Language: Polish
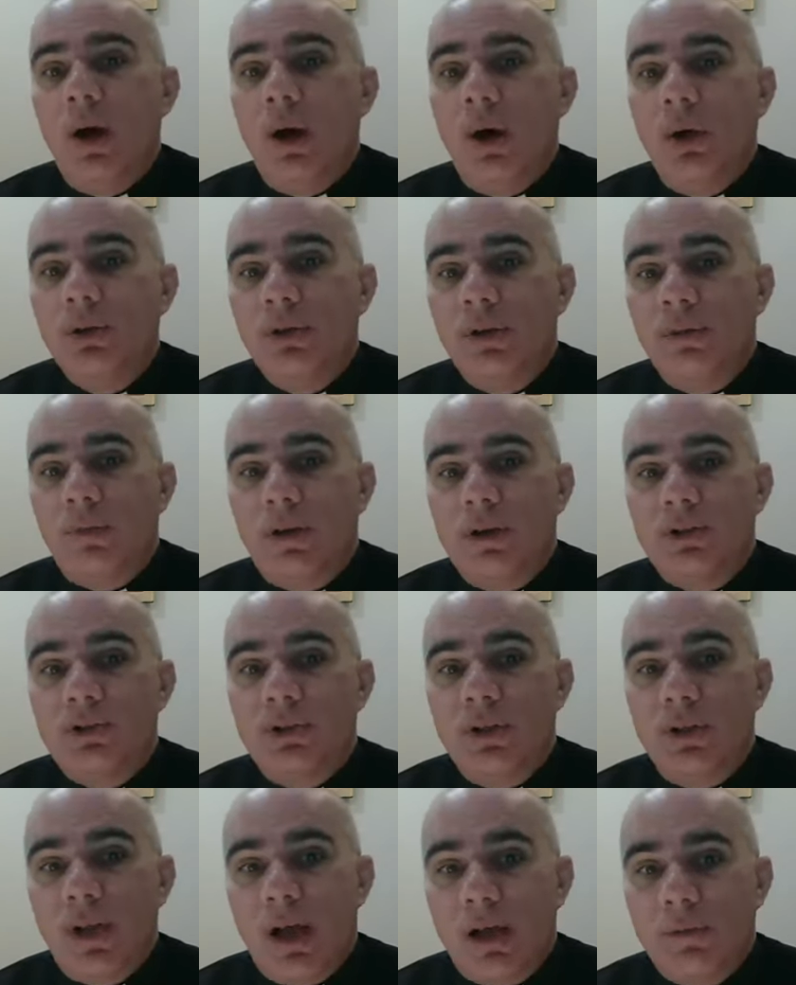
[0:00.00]
one
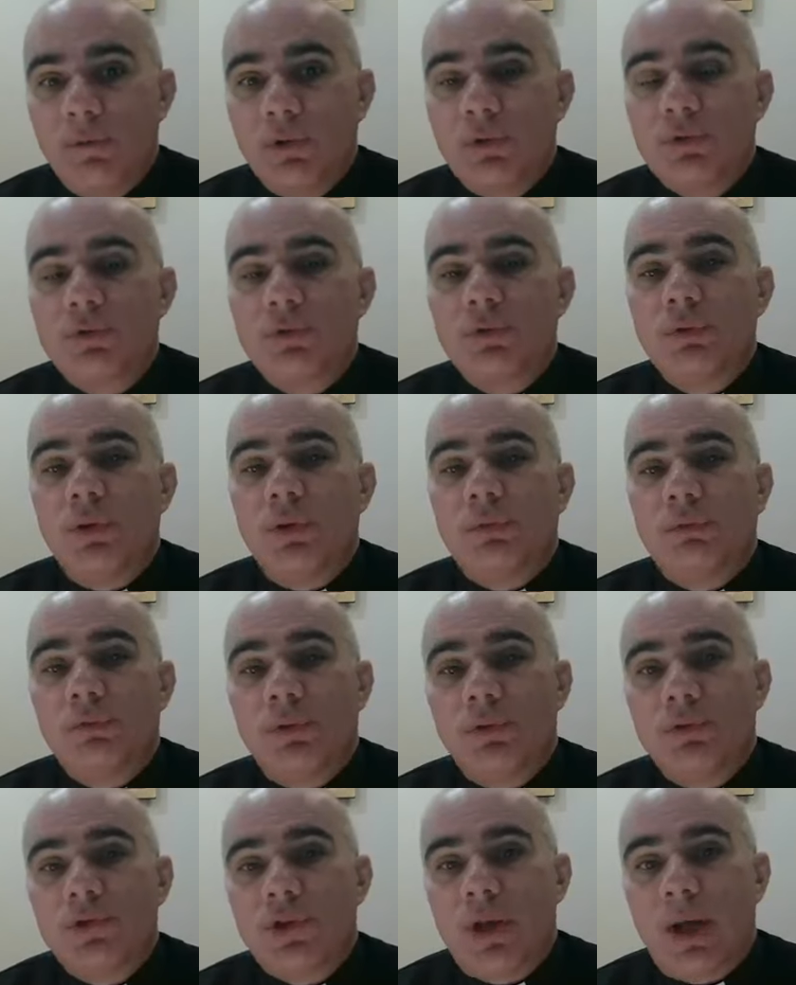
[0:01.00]
właśnie nawiązują
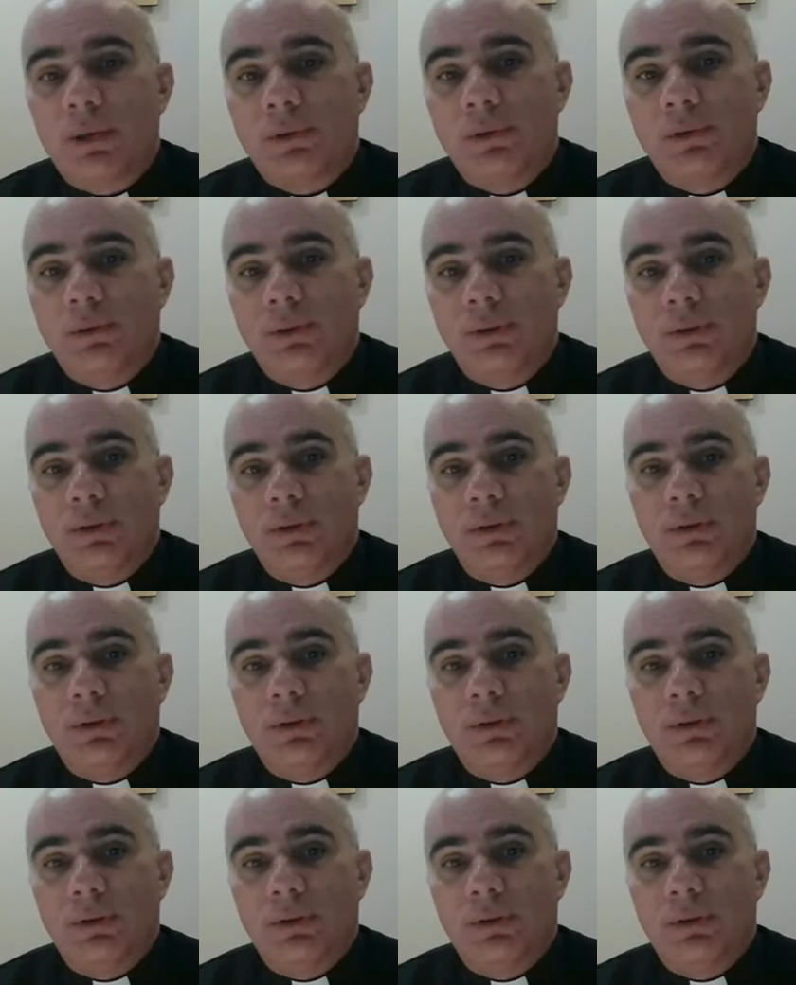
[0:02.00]
do szat y,